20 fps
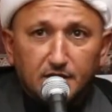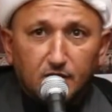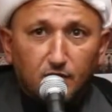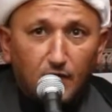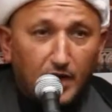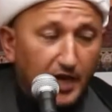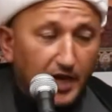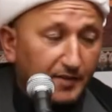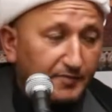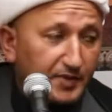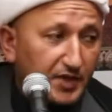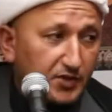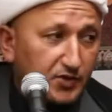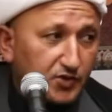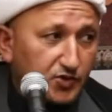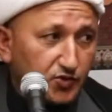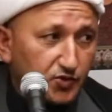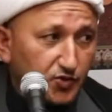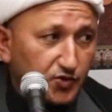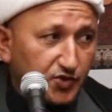
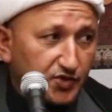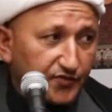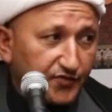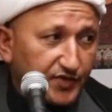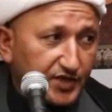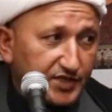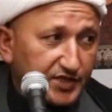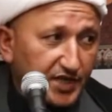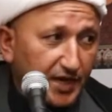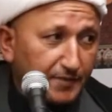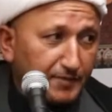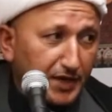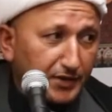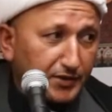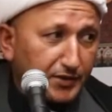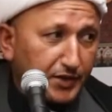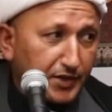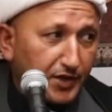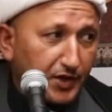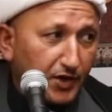وبالخصوص في
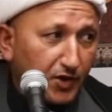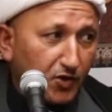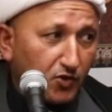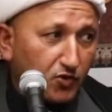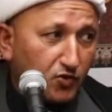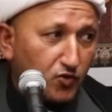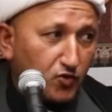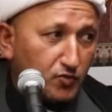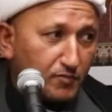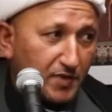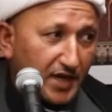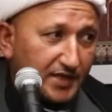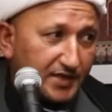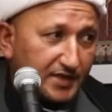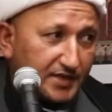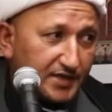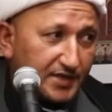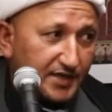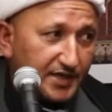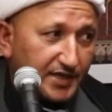زمن حكومه
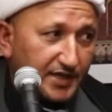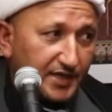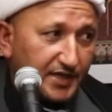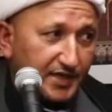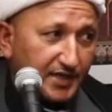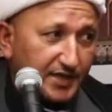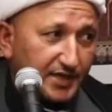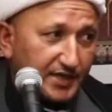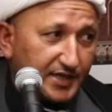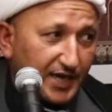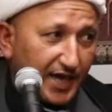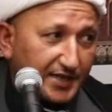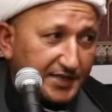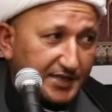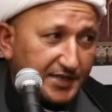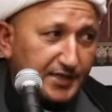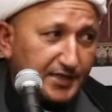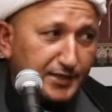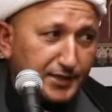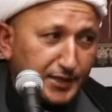آه،
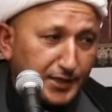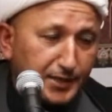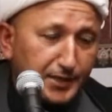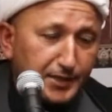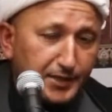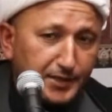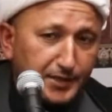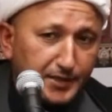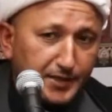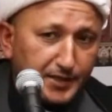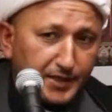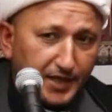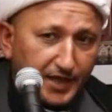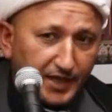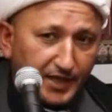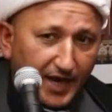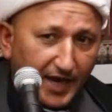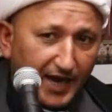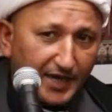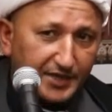ياسين
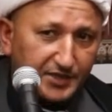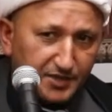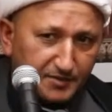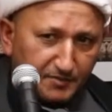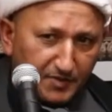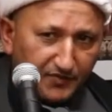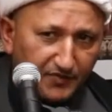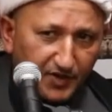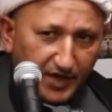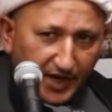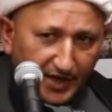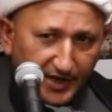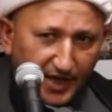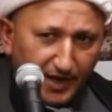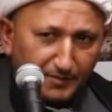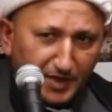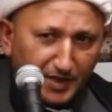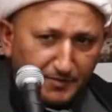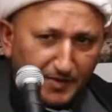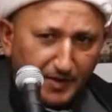الهاشمي في
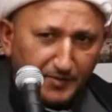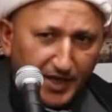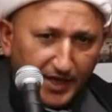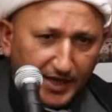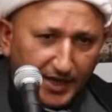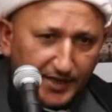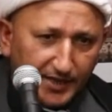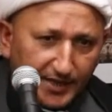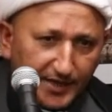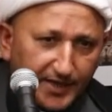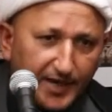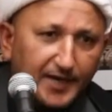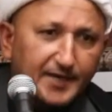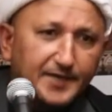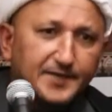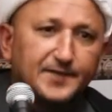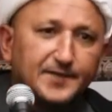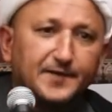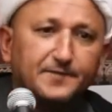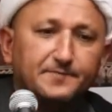ايام المملكه
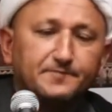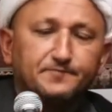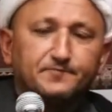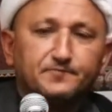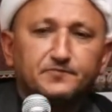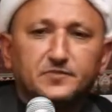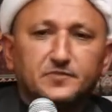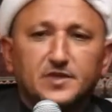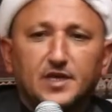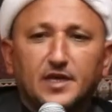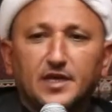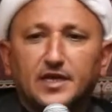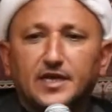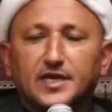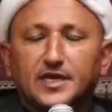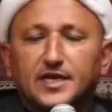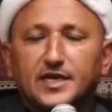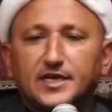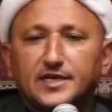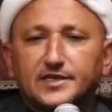العراقيه.
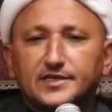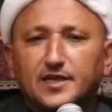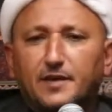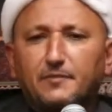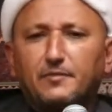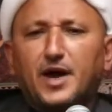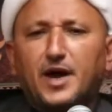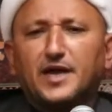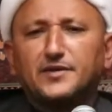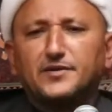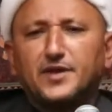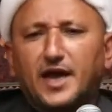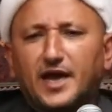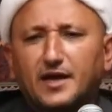طبعا